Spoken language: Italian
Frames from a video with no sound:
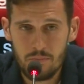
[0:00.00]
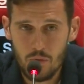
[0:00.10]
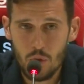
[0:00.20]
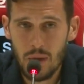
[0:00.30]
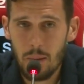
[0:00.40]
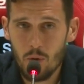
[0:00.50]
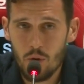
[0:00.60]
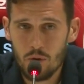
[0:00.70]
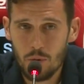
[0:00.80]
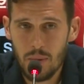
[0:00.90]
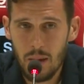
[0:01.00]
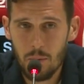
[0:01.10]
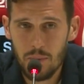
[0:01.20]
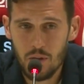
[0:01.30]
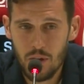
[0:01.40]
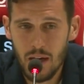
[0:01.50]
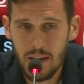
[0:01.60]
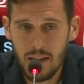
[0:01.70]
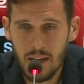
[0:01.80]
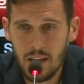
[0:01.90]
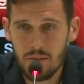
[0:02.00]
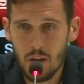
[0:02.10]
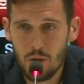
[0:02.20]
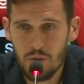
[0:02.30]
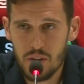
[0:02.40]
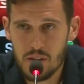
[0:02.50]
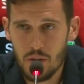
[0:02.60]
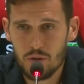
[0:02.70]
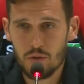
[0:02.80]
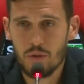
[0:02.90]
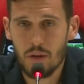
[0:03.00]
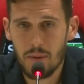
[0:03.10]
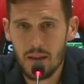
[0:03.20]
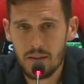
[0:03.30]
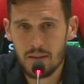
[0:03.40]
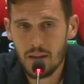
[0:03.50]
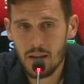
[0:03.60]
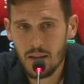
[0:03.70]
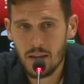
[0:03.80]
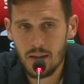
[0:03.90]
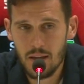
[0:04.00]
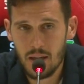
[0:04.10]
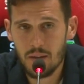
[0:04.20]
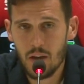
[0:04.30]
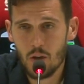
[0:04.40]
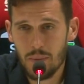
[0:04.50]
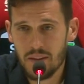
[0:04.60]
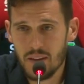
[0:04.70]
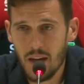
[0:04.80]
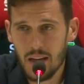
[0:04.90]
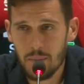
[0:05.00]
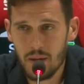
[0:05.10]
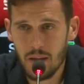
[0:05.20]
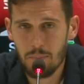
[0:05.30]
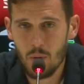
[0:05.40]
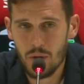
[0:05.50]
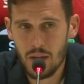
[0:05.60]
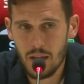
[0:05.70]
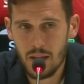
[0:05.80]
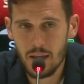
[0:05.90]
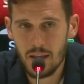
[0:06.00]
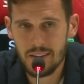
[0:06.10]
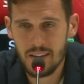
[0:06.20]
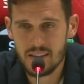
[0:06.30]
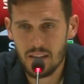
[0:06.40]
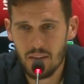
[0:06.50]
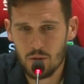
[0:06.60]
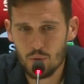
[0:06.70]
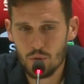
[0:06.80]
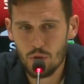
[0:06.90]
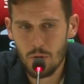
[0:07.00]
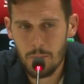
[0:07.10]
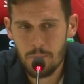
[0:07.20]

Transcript: Dobbiamo, dobbiamo migliorare a livello fisico assolutamente e a livello mentale, perché poi la testa fa tutto